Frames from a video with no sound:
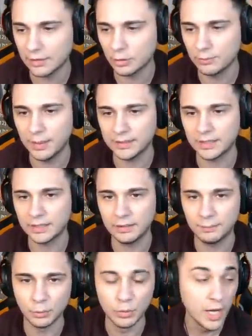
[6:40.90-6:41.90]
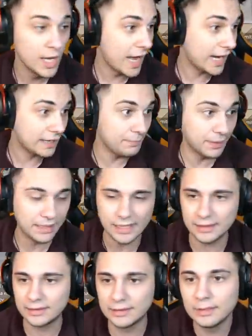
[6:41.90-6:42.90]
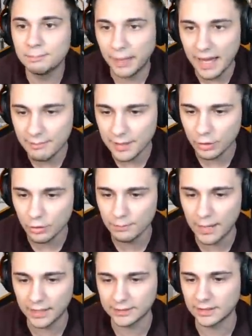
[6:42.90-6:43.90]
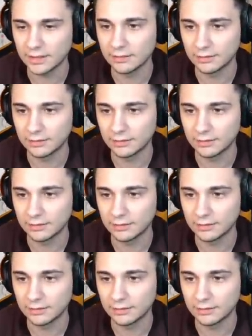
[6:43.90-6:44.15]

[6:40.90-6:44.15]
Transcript: a combattere di più. Anche perché ti premia a combattere, nel